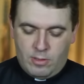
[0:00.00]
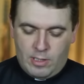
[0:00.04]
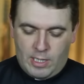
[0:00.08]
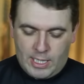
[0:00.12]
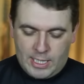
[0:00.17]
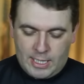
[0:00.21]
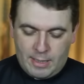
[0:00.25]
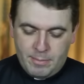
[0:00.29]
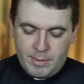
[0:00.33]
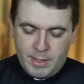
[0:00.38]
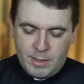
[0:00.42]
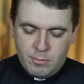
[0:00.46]

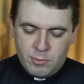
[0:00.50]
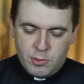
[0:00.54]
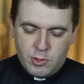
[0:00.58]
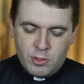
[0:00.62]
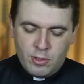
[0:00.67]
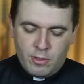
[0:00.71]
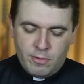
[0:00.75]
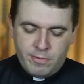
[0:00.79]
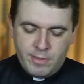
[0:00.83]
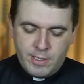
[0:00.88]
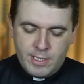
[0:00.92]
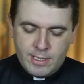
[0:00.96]
acabamos de
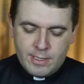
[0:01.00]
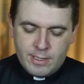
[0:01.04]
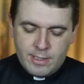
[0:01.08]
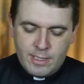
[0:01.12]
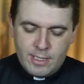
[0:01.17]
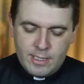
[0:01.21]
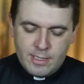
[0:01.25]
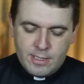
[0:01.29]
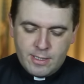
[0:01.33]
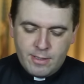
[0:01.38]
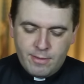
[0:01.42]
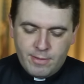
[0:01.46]
ouvir
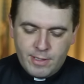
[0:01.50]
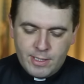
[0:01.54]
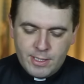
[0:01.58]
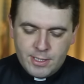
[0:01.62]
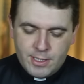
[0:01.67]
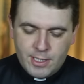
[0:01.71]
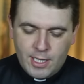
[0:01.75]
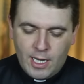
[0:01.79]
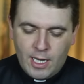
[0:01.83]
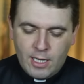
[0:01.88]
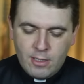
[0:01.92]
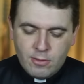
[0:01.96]
neste
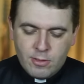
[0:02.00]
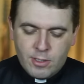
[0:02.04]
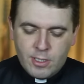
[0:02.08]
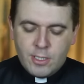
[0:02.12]
Evangelho